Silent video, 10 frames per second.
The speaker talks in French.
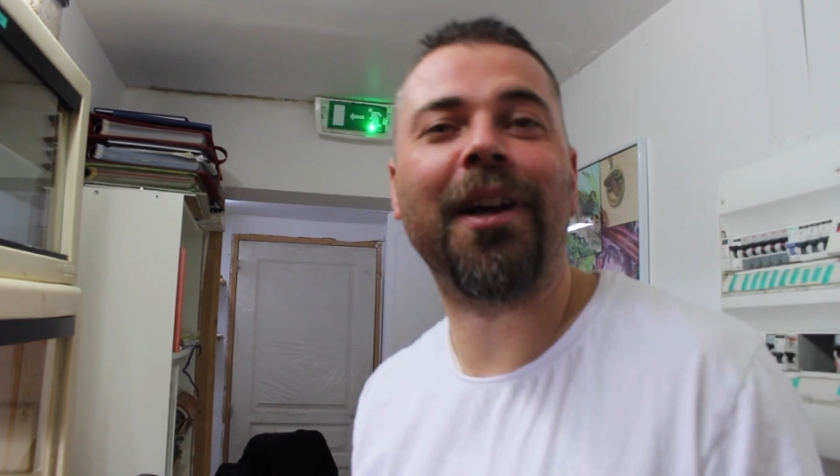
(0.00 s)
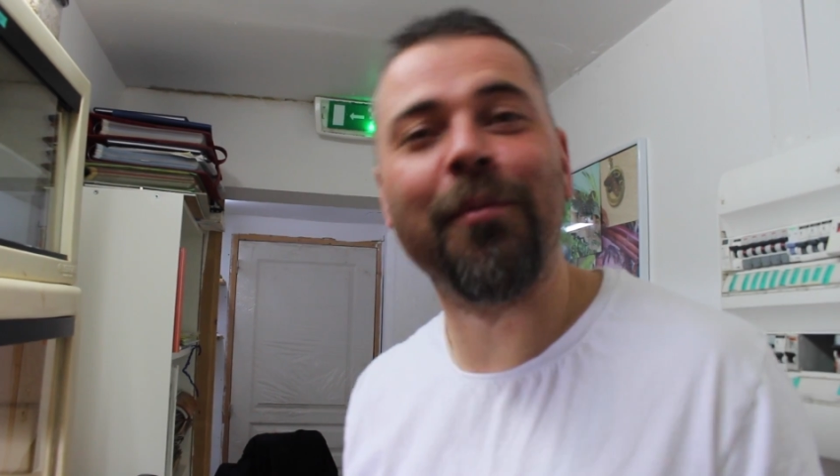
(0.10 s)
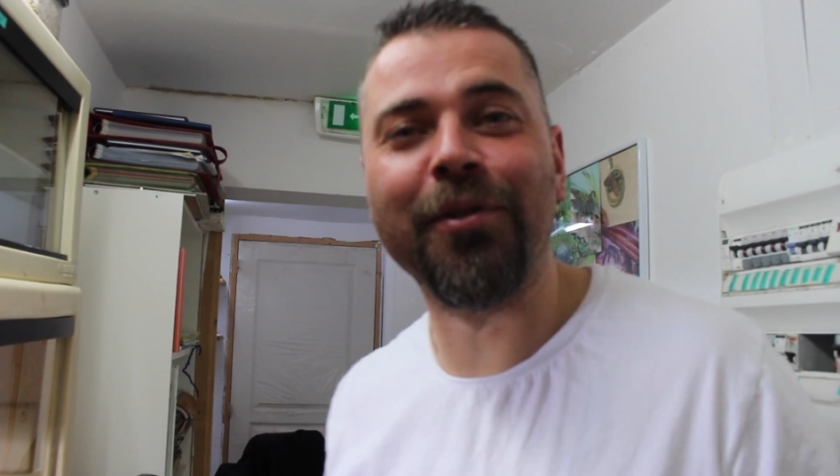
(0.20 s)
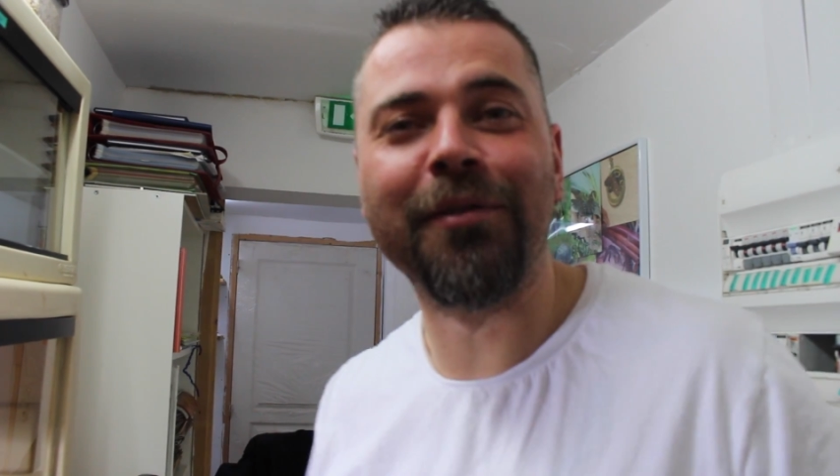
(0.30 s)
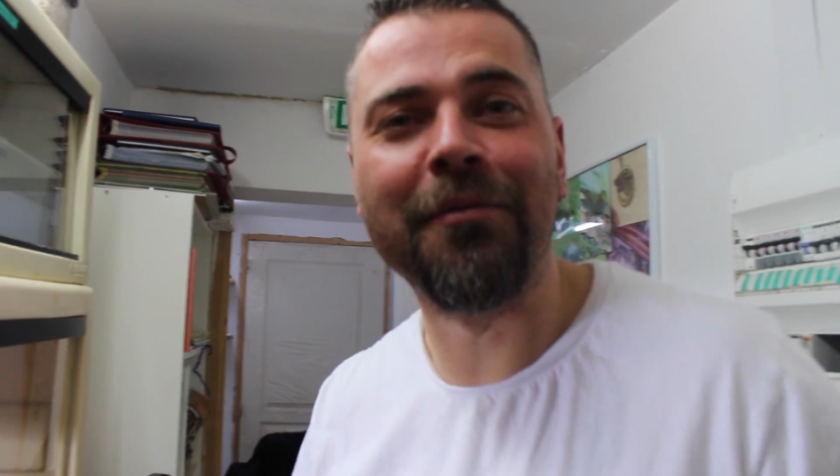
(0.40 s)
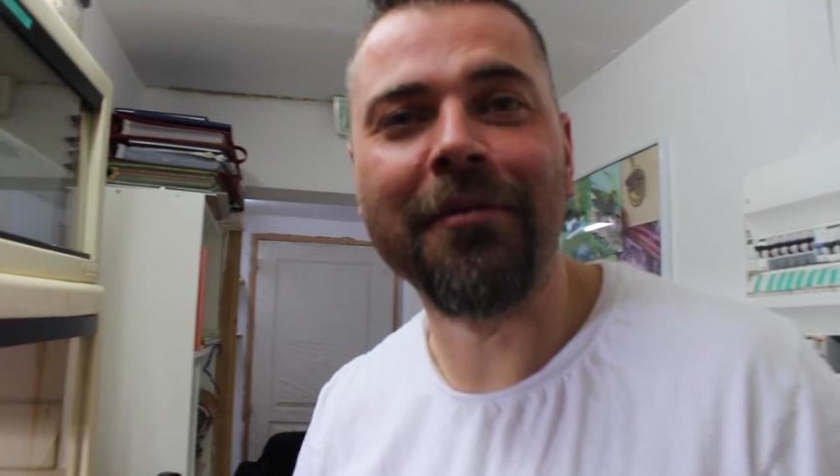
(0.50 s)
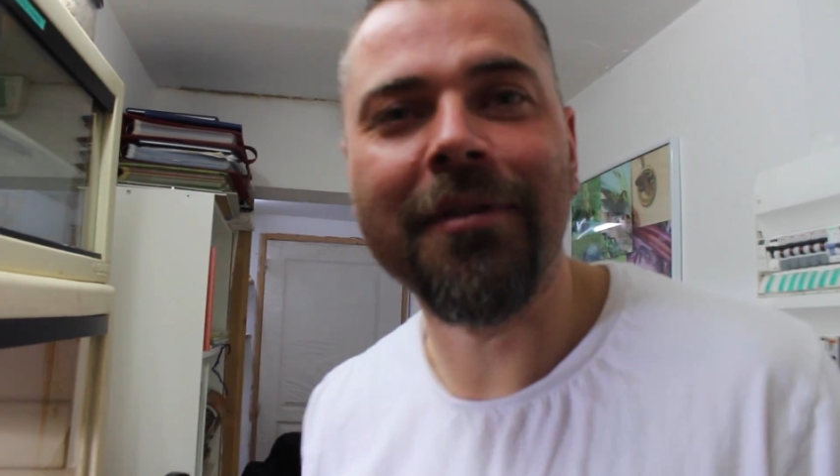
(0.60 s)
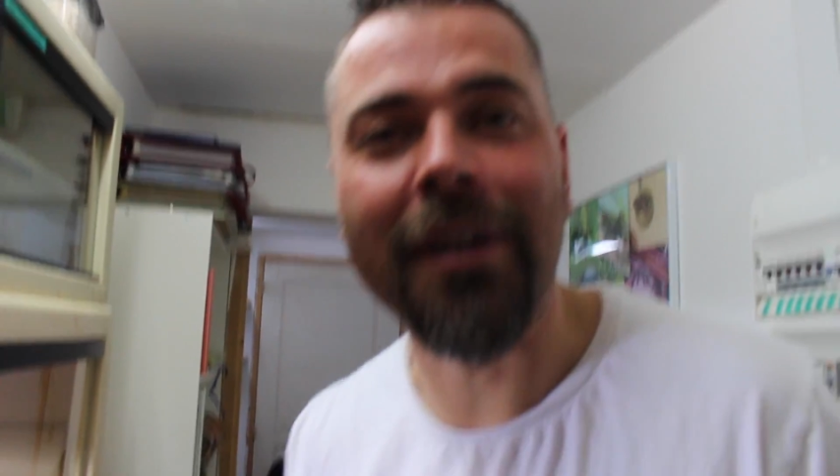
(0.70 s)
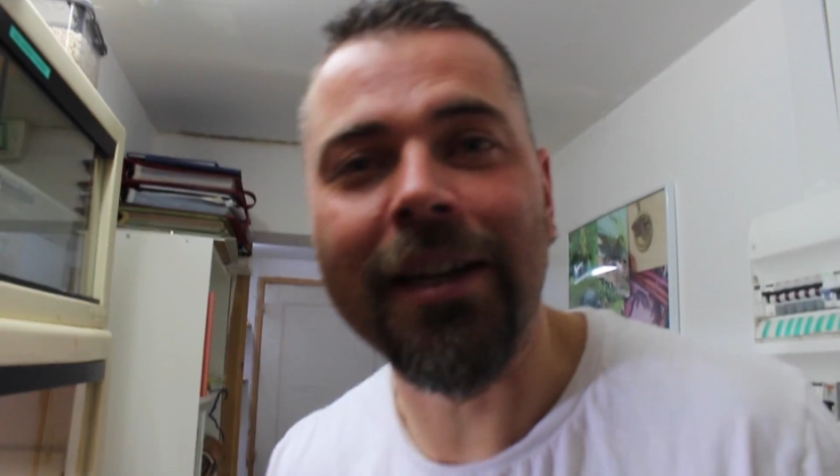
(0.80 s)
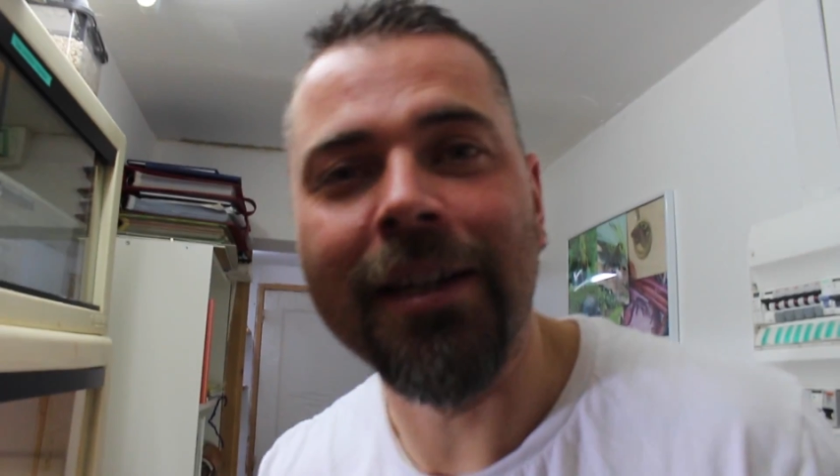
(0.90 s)
Abonnez-vous.
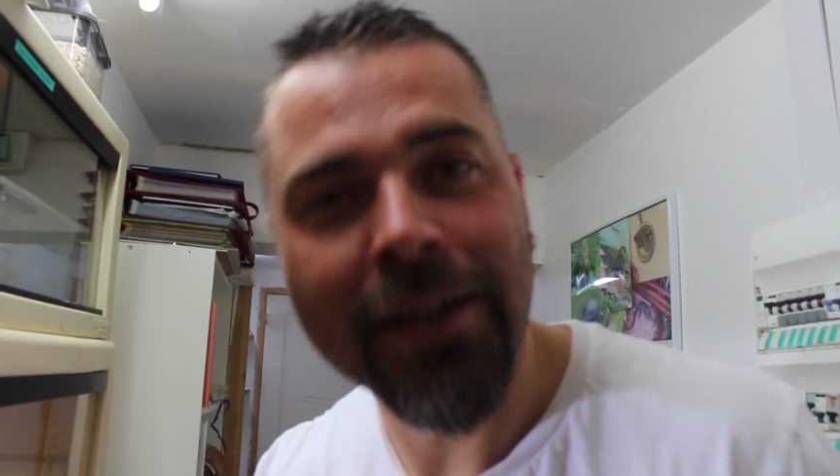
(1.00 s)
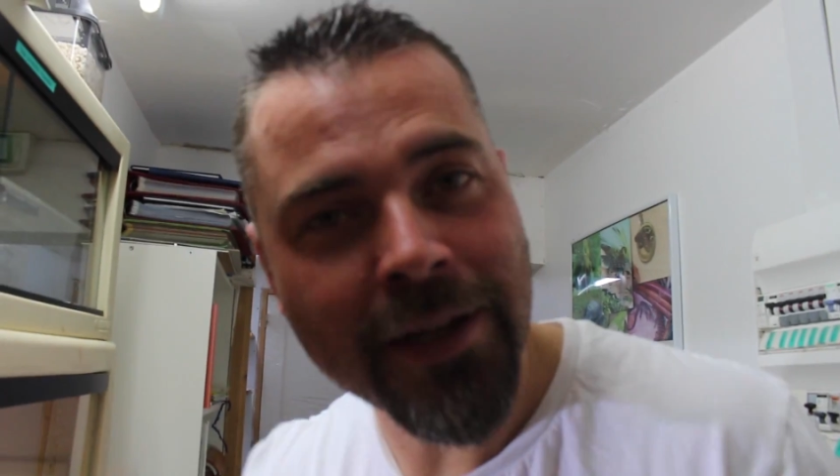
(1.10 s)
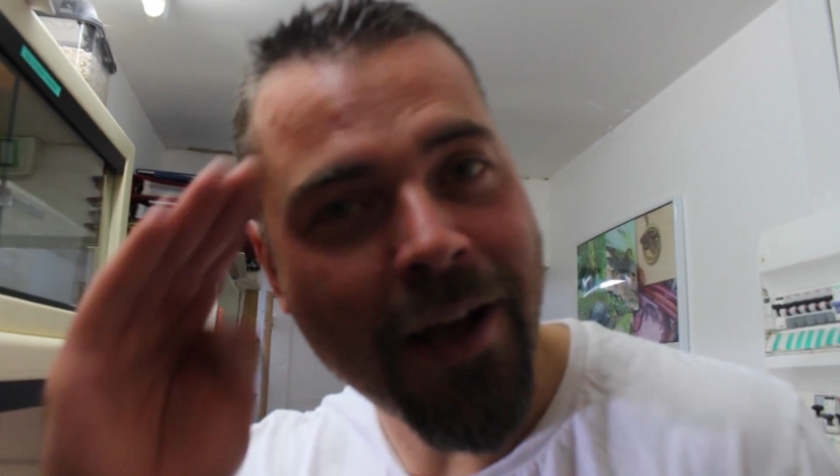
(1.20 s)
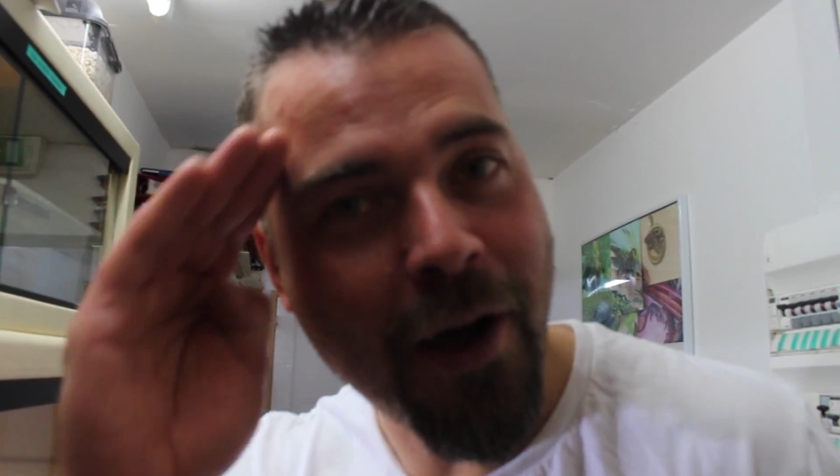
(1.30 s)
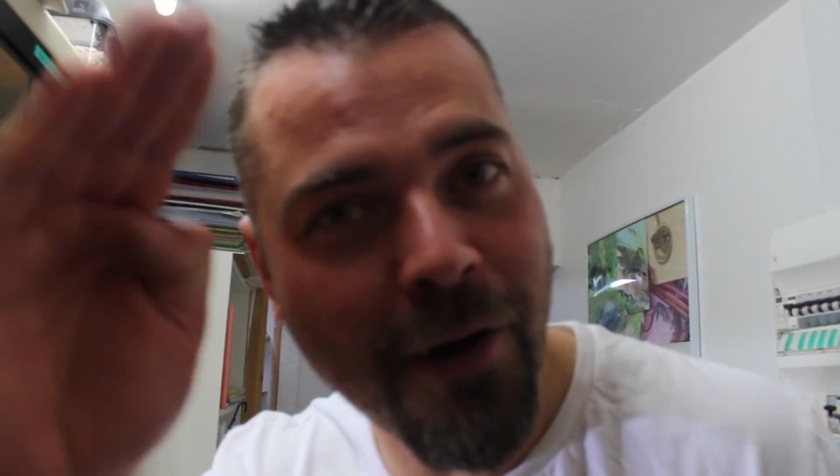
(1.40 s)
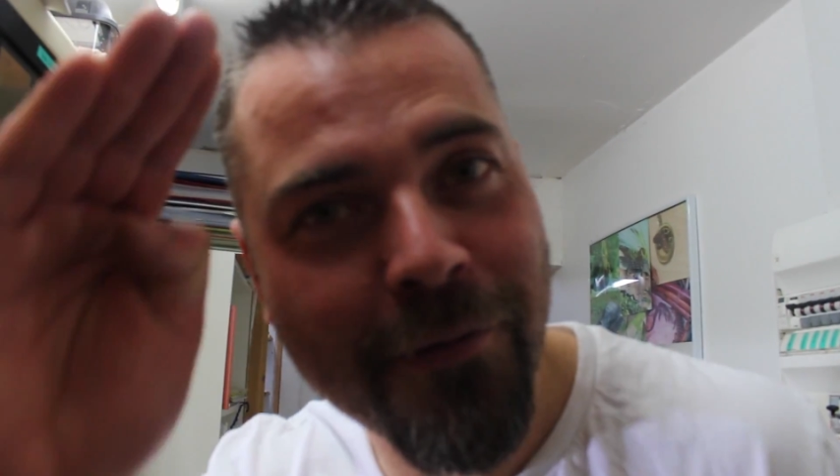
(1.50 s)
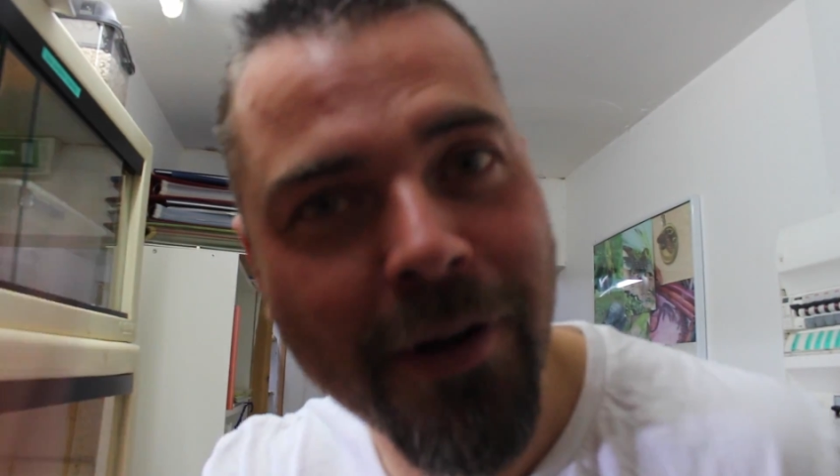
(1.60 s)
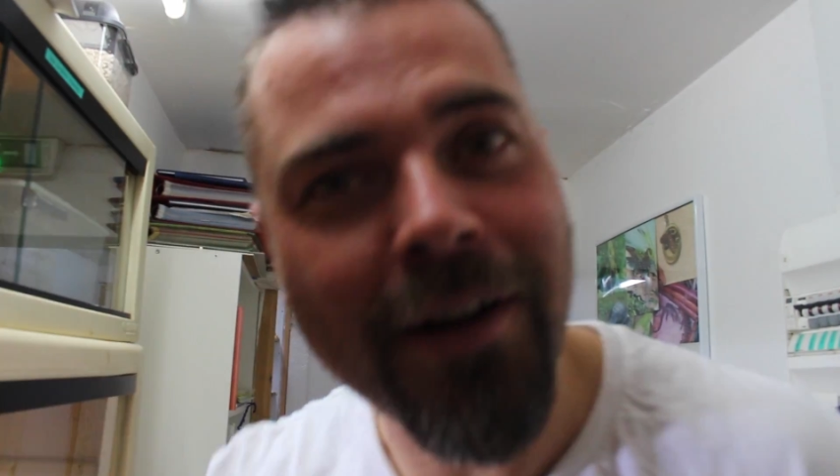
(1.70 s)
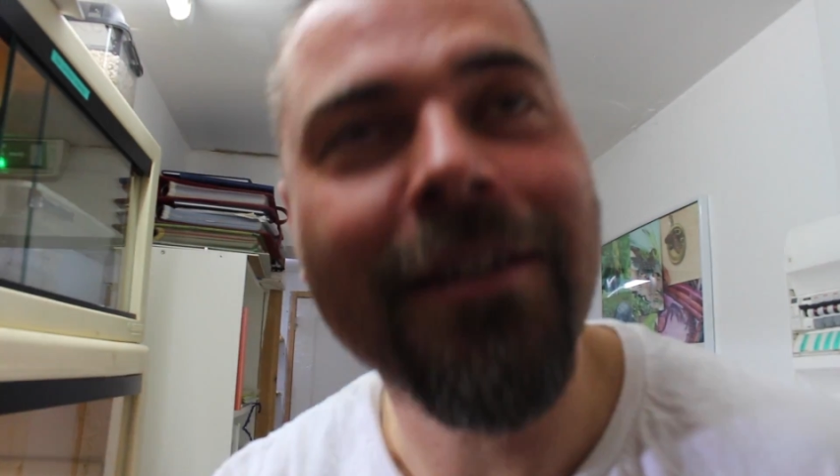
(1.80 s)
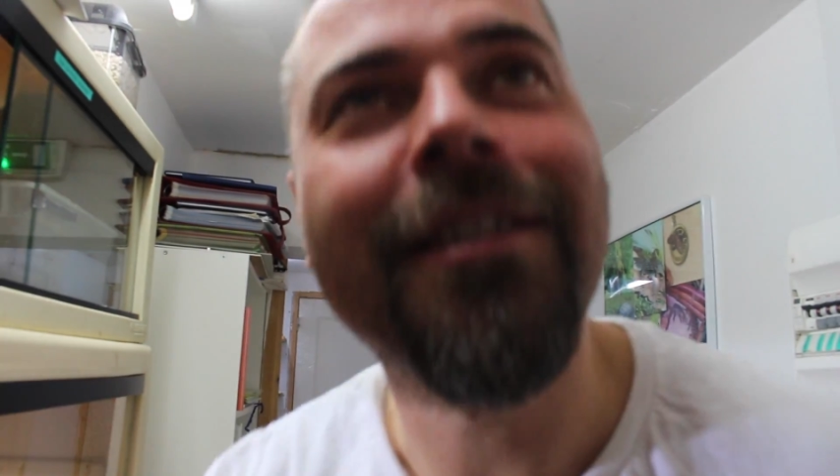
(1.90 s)
Au revoir.